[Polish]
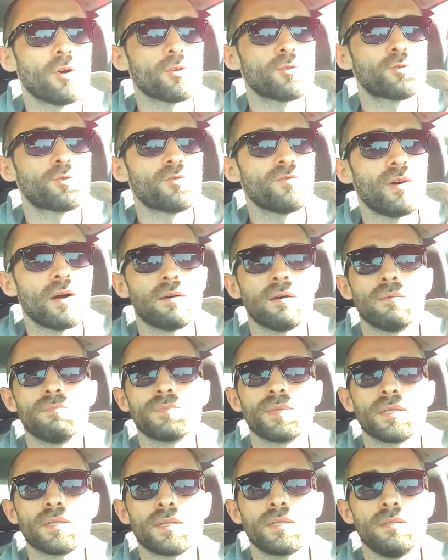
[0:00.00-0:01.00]

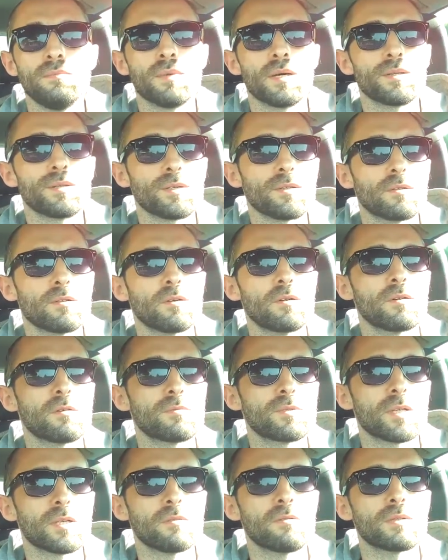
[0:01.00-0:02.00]
odczuwałem ten klimat tego
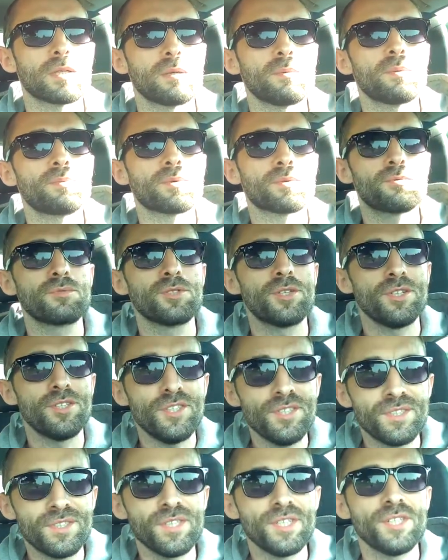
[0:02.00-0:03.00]
koło brzegu. Tam po prostu się
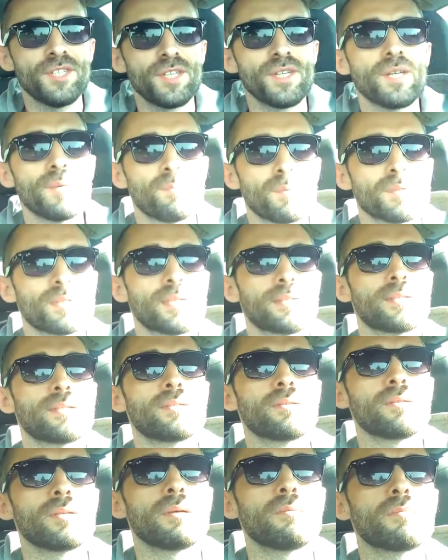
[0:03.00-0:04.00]
nic nie dzieje poza
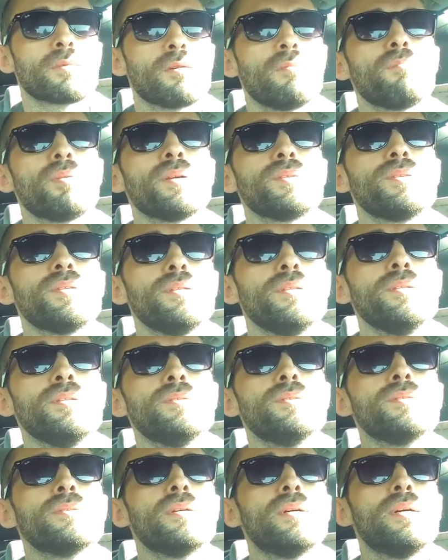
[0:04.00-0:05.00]
sezonem, kompletnie nic.
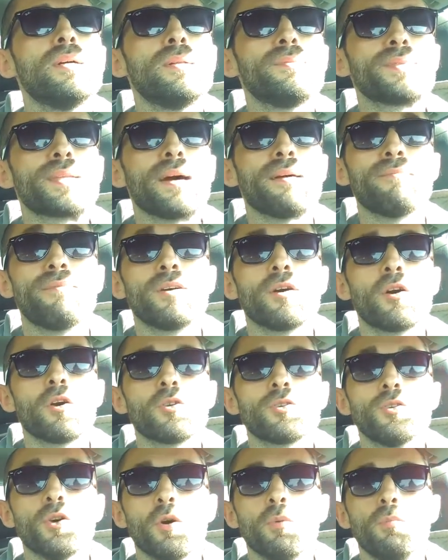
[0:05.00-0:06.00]
Tam
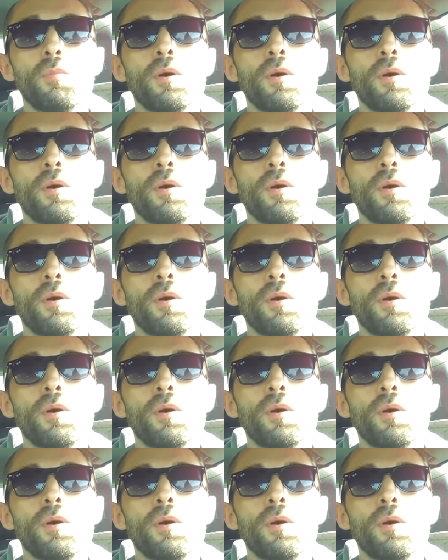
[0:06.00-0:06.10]
wychodzą